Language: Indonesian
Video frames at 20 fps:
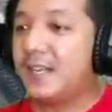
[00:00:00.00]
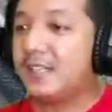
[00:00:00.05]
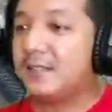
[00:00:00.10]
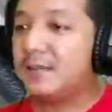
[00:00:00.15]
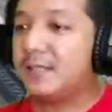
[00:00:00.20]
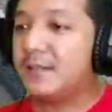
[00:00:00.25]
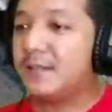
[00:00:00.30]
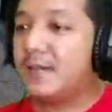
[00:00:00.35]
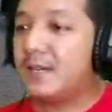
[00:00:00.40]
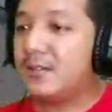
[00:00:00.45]
gimana
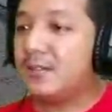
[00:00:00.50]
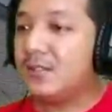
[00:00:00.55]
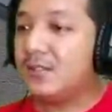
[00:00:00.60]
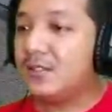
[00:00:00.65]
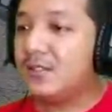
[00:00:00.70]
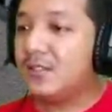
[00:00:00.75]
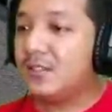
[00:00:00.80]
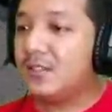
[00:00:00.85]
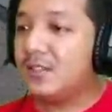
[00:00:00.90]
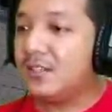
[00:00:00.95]
teman-teman
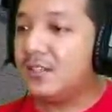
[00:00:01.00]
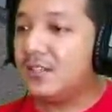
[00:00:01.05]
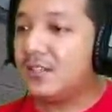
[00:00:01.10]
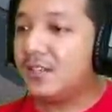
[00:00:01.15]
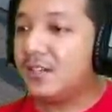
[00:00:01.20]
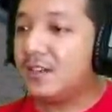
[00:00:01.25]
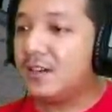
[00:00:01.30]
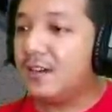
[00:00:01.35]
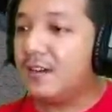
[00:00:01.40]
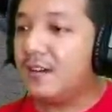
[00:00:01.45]
untuk
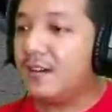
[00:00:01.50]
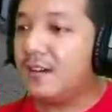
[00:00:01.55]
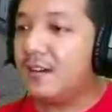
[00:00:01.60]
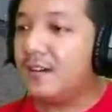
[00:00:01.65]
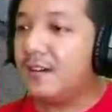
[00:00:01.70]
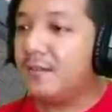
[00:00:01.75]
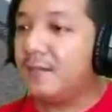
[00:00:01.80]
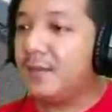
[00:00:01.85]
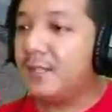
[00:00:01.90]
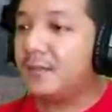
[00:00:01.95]

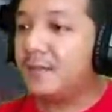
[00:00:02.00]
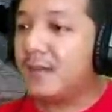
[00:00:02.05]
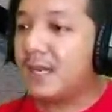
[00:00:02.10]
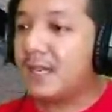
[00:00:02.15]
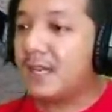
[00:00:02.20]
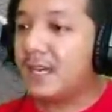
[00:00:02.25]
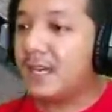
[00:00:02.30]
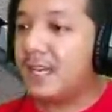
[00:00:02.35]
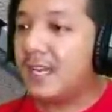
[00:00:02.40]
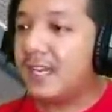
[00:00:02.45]
mod
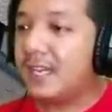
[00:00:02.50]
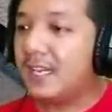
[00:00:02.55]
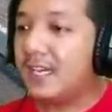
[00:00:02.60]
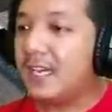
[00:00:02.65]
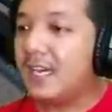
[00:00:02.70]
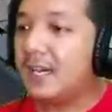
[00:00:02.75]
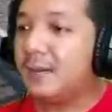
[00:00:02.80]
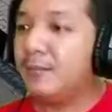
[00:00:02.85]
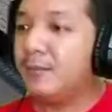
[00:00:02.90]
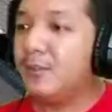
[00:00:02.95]
Magelang
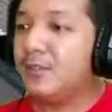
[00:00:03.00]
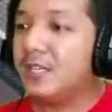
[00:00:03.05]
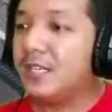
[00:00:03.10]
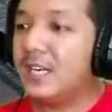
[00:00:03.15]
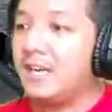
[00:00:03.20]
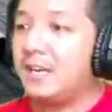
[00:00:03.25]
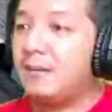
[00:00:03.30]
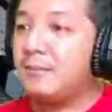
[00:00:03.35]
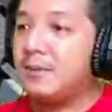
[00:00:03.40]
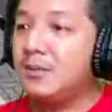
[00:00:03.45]
uh,
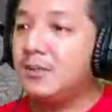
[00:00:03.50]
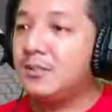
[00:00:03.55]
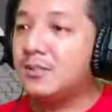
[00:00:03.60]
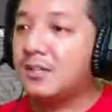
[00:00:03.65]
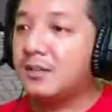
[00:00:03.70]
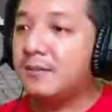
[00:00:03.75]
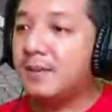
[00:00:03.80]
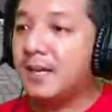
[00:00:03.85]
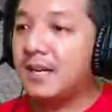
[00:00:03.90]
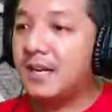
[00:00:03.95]
Muntilan menuju
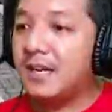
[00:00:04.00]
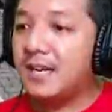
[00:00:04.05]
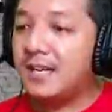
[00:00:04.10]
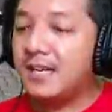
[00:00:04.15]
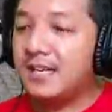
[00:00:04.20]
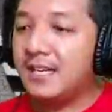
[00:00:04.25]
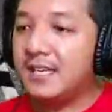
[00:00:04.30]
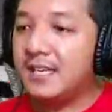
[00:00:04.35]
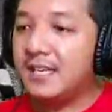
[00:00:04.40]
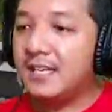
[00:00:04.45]
ke Magelang
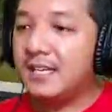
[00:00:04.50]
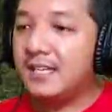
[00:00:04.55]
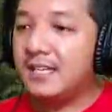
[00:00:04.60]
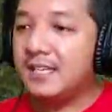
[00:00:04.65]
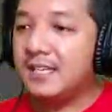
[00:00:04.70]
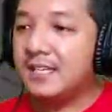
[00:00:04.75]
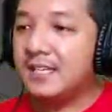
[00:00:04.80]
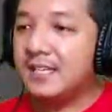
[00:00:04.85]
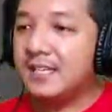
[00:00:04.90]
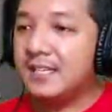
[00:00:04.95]
ini
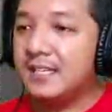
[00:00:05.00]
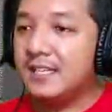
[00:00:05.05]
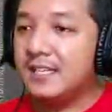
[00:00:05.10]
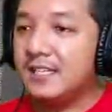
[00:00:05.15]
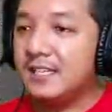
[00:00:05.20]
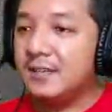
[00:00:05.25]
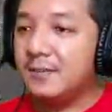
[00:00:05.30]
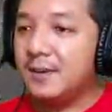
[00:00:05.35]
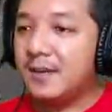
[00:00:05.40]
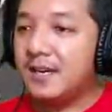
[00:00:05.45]

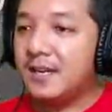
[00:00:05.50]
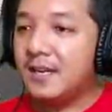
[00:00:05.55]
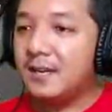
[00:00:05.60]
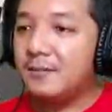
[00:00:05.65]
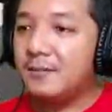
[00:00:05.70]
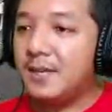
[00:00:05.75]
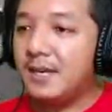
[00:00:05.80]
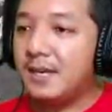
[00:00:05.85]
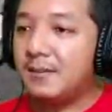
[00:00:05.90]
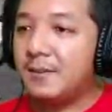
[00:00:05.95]

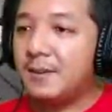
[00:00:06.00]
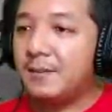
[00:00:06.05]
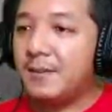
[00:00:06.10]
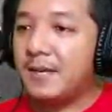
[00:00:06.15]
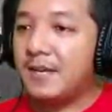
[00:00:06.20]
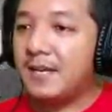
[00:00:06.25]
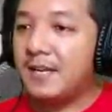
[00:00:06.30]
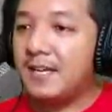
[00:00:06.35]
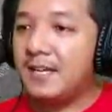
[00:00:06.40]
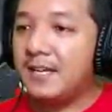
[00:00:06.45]
gimana mirip apa
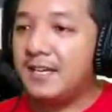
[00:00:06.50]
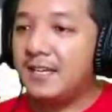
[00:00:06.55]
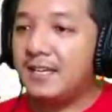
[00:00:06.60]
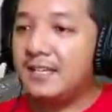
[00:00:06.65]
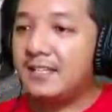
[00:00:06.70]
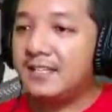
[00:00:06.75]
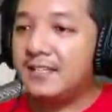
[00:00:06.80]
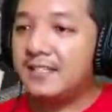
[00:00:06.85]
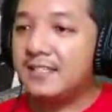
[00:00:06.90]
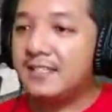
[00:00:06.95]
enggak ya
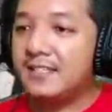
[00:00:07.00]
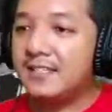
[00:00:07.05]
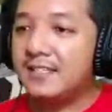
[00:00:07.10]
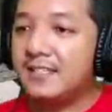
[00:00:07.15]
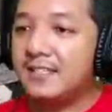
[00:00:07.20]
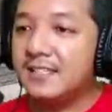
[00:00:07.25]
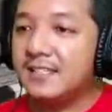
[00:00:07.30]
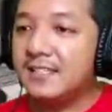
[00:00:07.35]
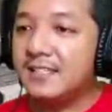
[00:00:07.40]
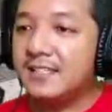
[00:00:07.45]

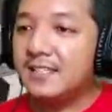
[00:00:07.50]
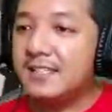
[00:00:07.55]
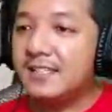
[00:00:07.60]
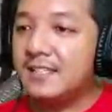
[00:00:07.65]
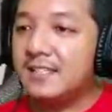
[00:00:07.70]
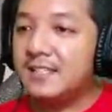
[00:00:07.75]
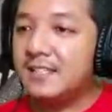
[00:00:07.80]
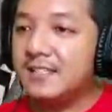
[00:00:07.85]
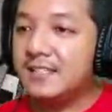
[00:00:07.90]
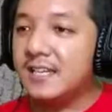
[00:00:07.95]

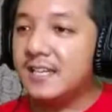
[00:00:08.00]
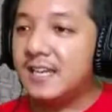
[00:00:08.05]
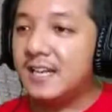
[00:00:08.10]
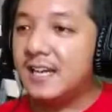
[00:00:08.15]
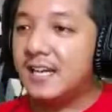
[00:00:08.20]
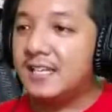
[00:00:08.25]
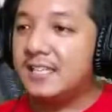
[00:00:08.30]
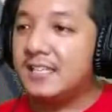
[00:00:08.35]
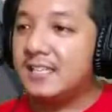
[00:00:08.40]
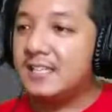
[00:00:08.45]

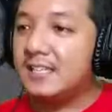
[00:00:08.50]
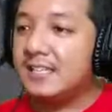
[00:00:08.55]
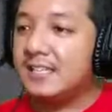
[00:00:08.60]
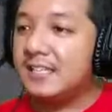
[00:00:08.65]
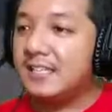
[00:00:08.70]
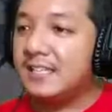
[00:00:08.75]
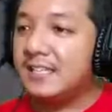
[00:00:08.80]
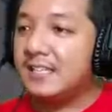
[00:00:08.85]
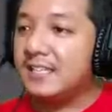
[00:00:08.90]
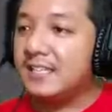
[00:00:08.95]
silahkan di
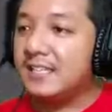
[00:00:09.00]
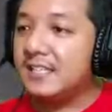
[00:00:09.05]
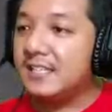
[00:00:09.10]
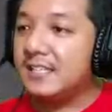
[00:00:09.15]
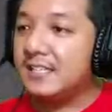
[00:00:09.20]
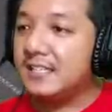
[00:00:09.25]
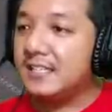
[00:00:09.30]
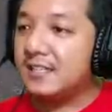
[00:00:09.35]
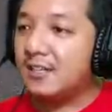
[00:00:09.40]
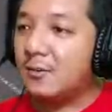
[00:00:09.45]

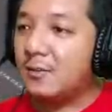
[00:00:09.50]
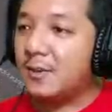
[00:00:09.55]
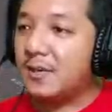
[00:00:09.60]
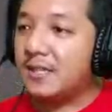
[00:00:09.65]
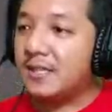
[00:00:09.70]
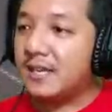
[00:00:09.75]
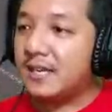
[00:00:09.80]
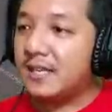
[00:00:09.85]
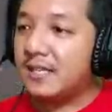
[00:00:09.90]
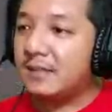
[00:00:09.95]

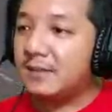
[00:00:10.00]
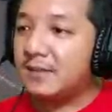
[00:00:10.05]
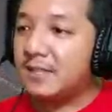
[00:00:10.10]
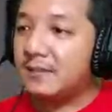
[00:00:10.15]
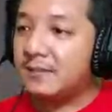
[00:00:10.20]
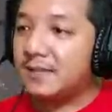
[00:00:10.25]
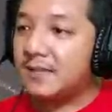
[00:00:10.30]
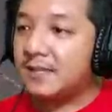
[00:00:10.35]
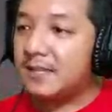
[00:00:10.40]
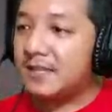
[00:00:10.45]
komentari
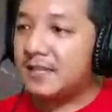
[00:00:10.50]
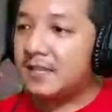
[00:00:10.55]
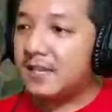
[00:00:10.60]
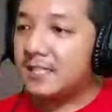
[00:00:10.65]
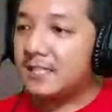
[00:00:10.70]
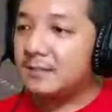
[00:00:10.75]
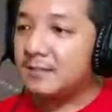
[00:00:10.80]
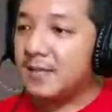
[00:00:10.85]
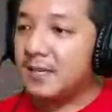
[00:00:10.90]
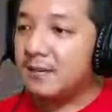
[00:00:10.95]
teman-teman ya
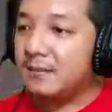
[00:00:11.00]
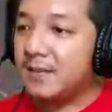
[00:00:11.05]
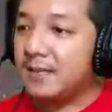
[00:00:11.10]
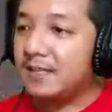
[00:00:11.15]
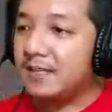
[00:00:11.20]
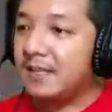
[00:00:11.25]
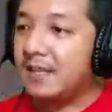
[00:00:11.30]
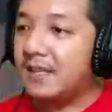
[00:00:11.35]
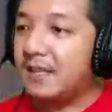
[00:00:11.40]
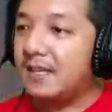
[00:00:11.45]
kasih
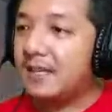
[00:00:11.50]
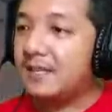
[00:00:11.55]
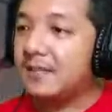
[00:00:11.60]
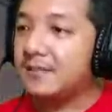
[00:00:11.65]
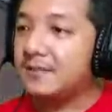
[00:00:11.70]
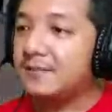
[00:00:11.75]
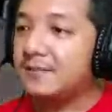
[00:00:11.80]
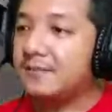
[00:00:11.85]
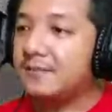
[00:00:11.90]
pendapatnya